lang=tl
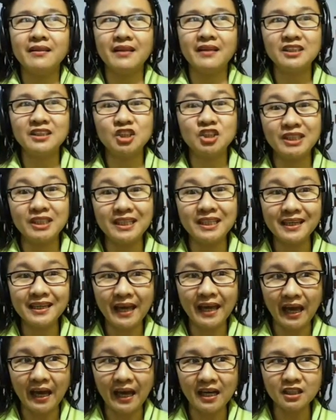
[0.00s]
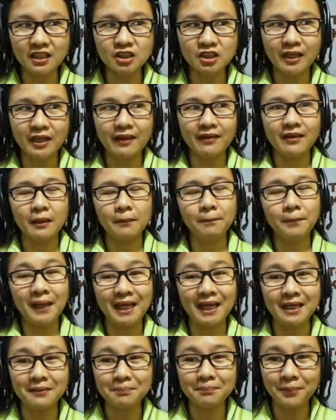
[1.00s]
the GCash and the
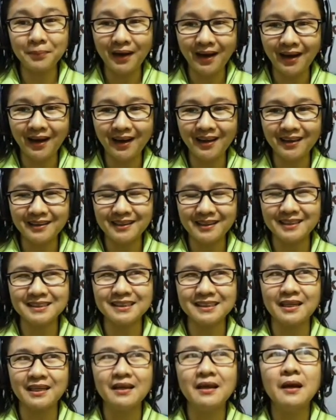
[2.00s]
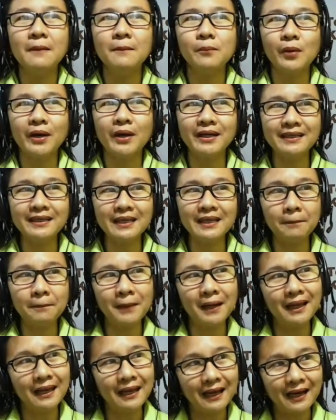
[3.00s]
PayPal kasi pwede na
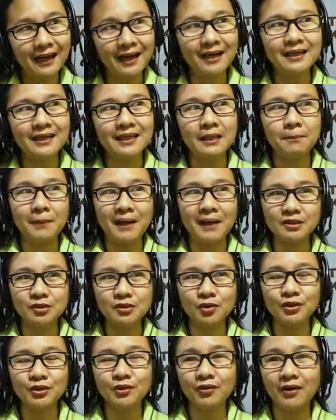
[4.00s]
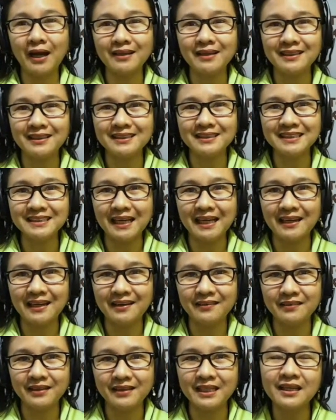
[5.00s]
palang ipasok yung ating
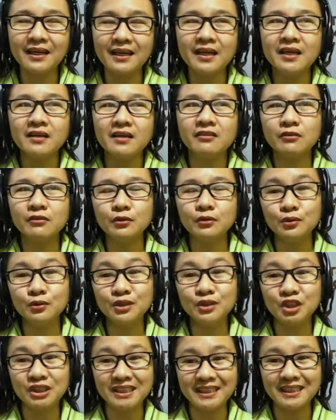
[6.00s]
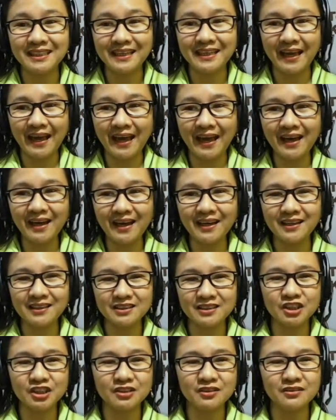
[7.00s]
salary through
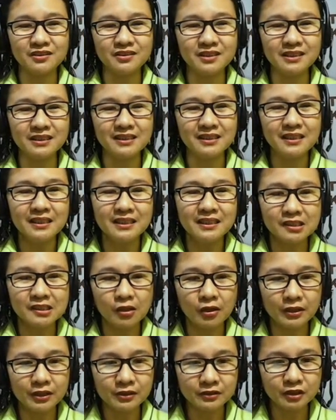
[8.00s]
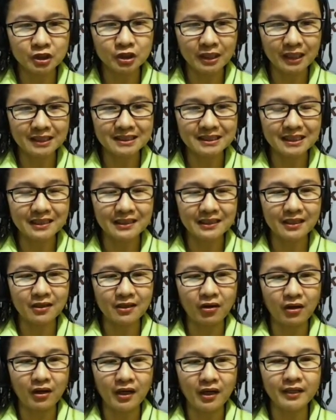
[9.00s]
GCash. yon So you just
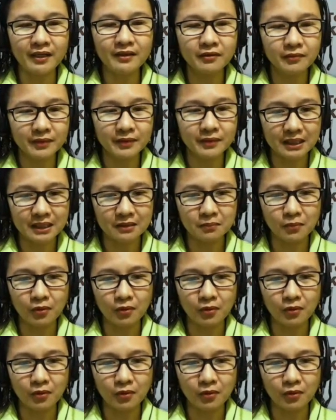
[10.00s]
click on read